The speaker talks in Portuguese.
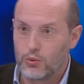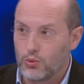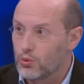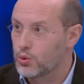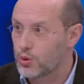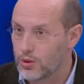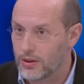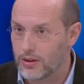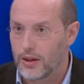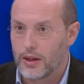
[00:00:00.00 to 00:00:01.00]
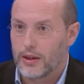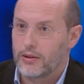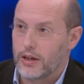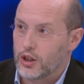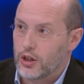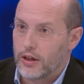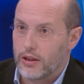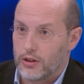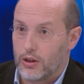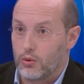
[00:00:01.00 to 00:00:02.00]
um dos eh, três
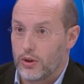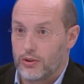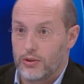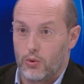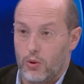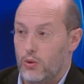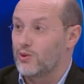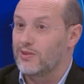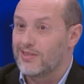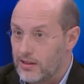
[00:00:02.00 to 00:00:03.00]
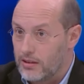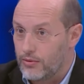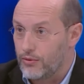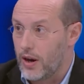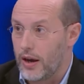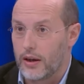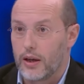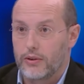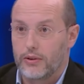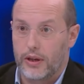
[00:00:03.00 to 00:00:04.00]
líderes da coligação a cortesia de falar
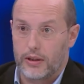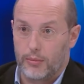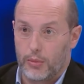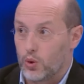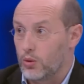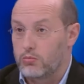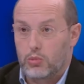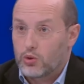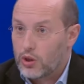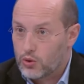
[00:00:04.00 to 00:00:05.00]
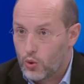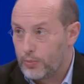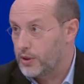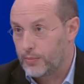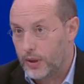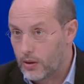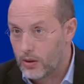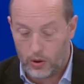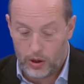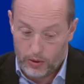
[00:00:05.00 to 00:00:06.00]
diretamente, com, não sei se com o PCP,
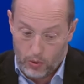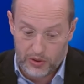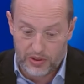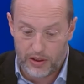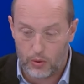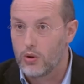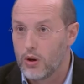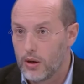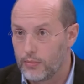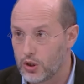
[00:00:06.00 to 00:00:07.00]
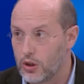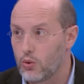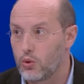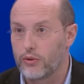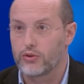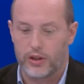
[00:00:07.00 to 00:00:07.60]
eh, com a CDU, mas não com o LIVRE,